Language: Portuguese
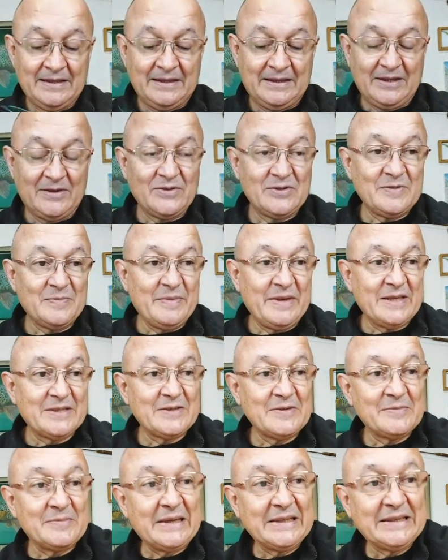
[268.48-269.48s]
Então, os
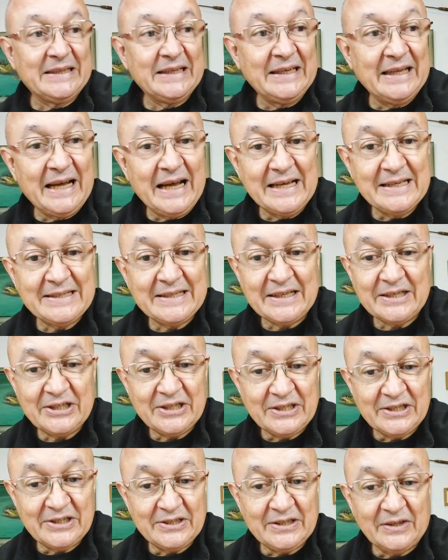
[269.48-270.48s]
mesmos materiais que a
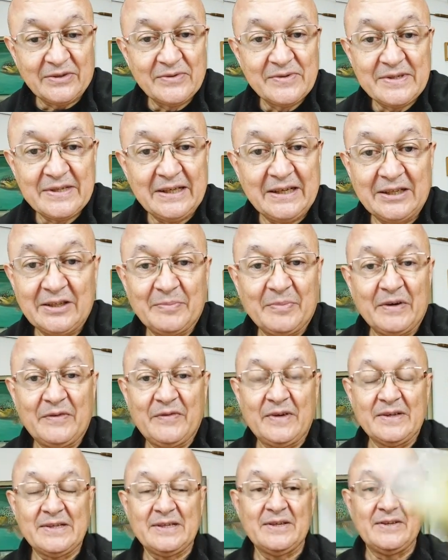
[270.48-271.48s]
gente está usando para
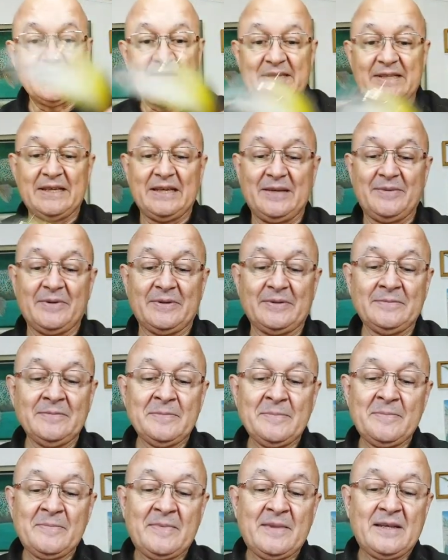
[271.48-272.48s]
fazer o streaming,
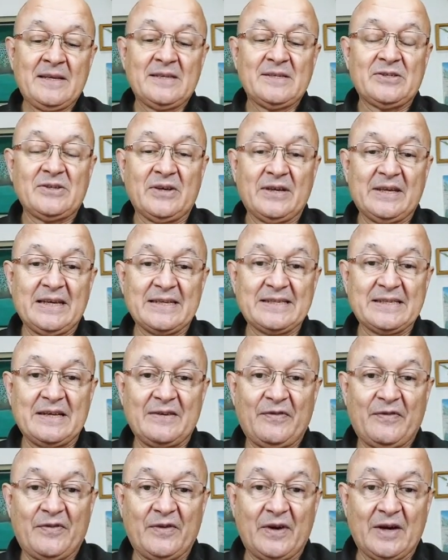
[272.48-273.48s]
só que
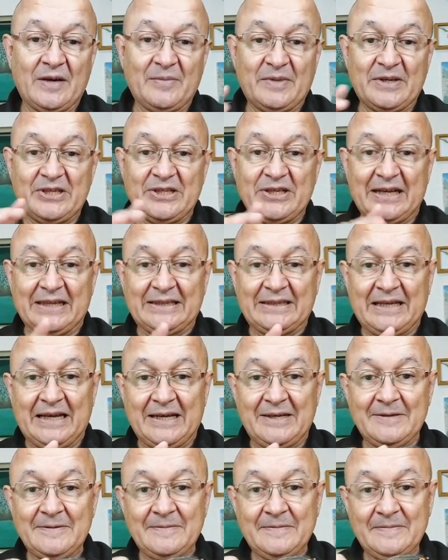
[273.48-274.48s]
essa forma de
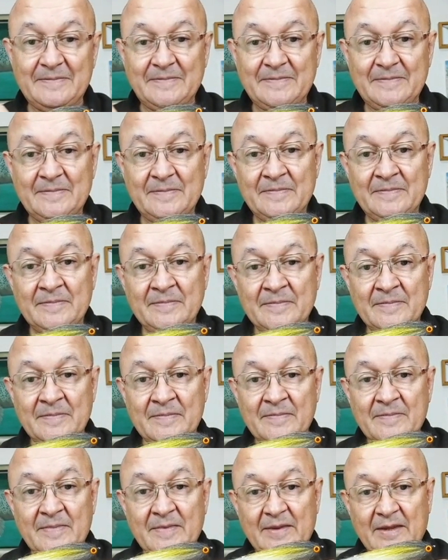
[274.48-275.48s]
atar
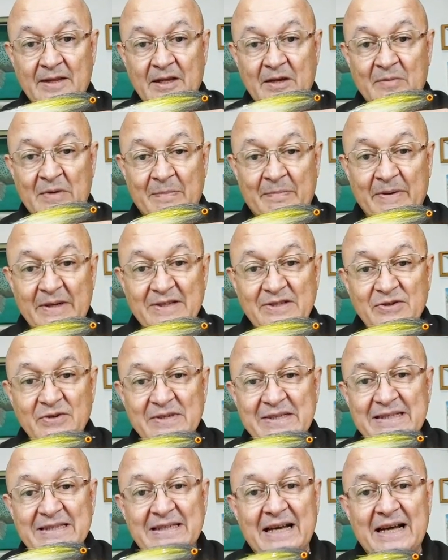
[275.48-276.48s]
é uma
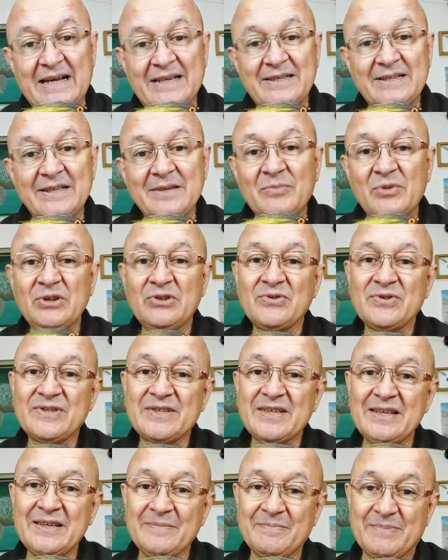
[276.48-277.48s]
preciosidade e muito
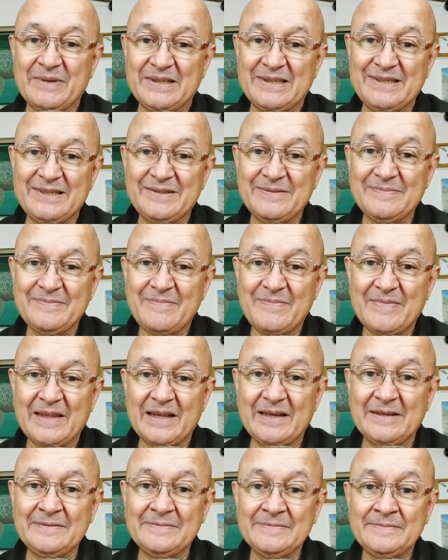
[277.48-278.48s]
simples,
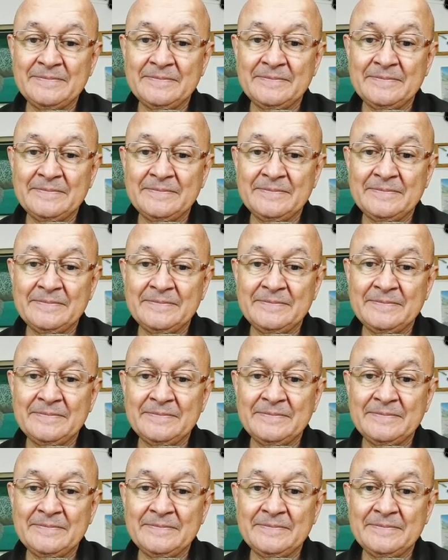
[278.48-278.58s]
né?